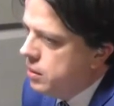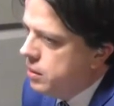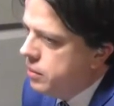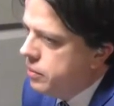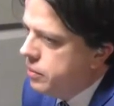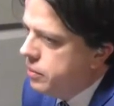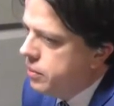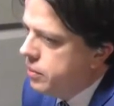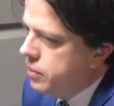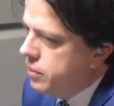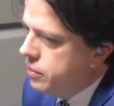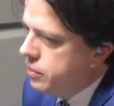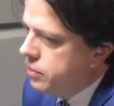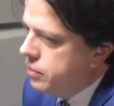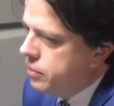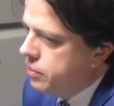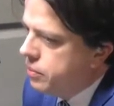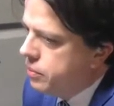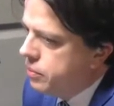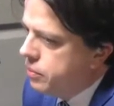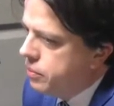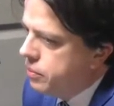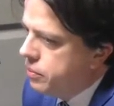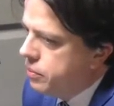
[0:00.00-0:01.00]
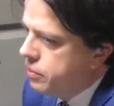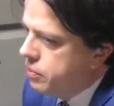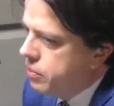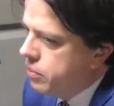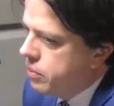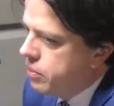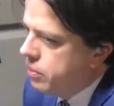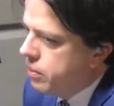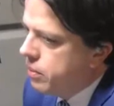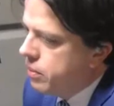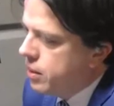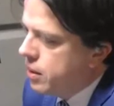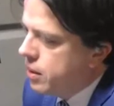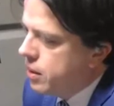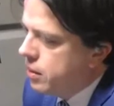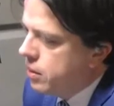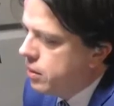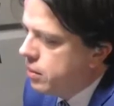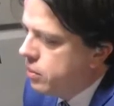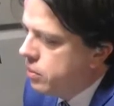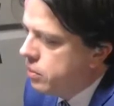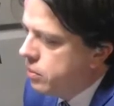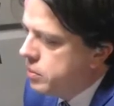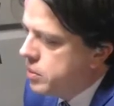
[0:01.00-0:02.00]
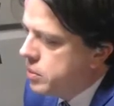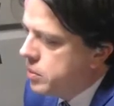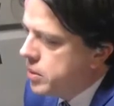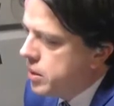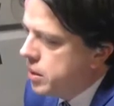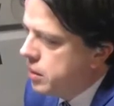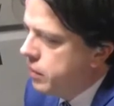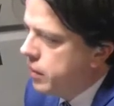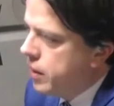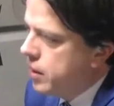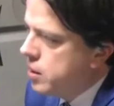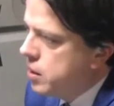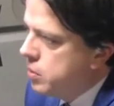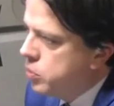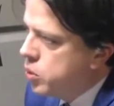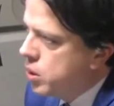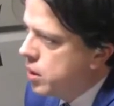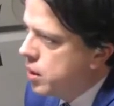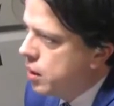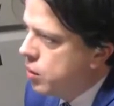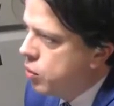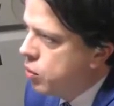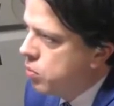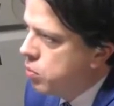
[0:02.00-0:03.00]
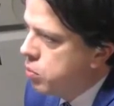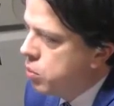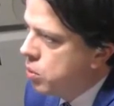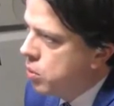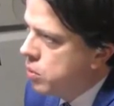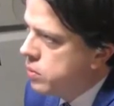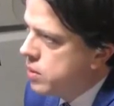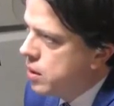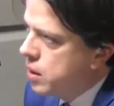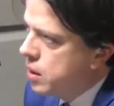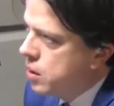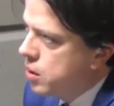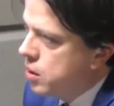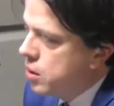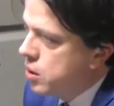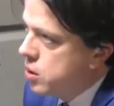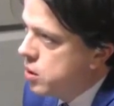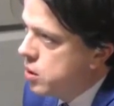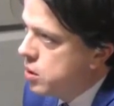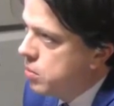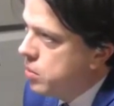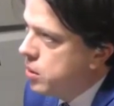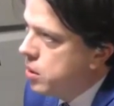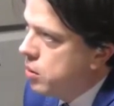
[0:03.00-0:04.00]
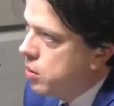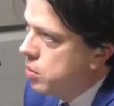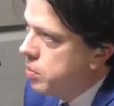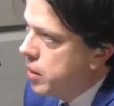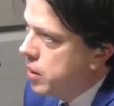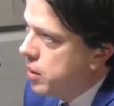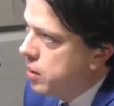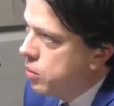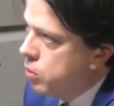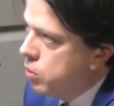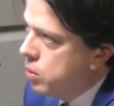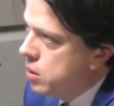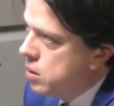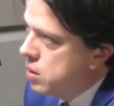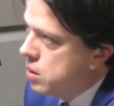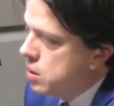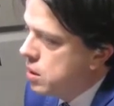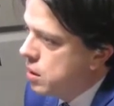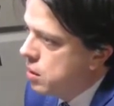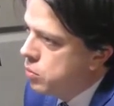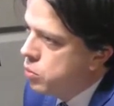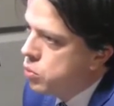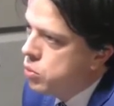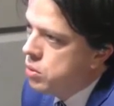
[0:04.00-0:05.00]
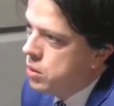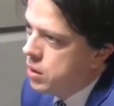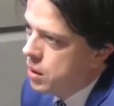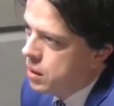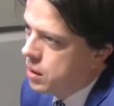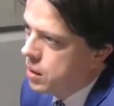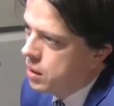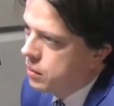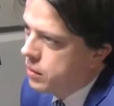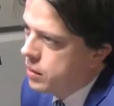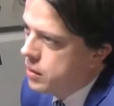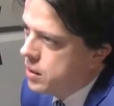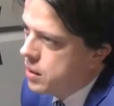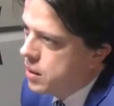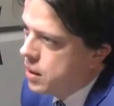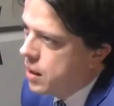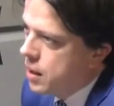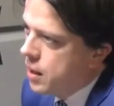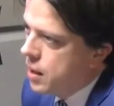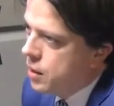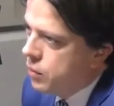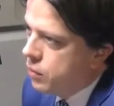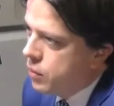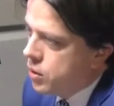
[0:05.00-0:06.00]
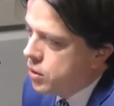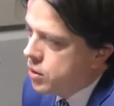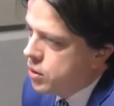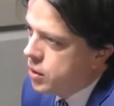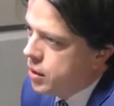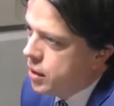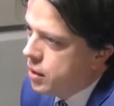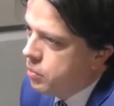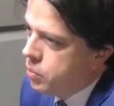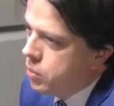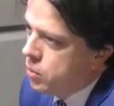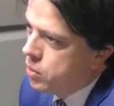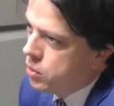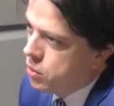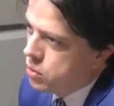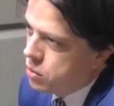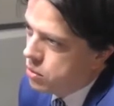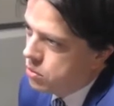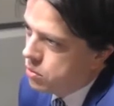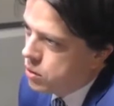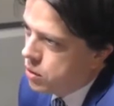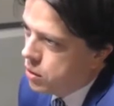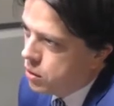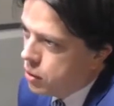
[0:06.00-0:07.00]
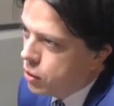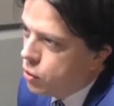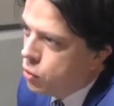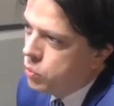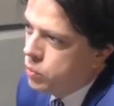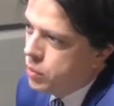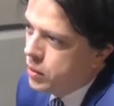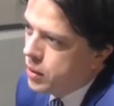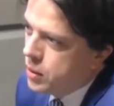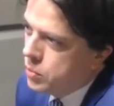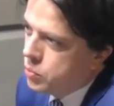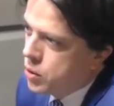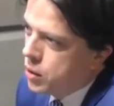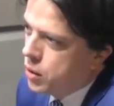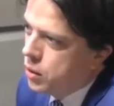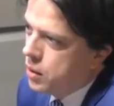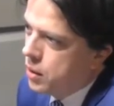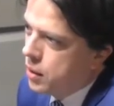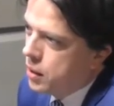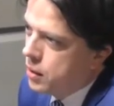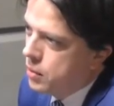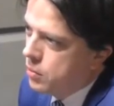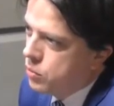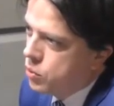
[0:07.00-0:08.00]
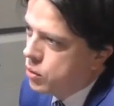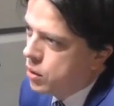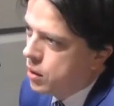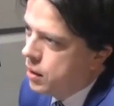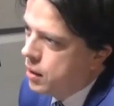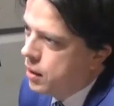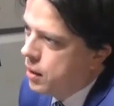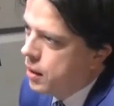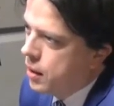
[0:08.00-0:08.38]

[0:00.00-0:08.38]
W, w, w, specyfikacji przetargu było uwzględnione, że są te odpady, które zostaną usunięte, więc właściciele podnoszą, że oni kupili z przekonaniem, że,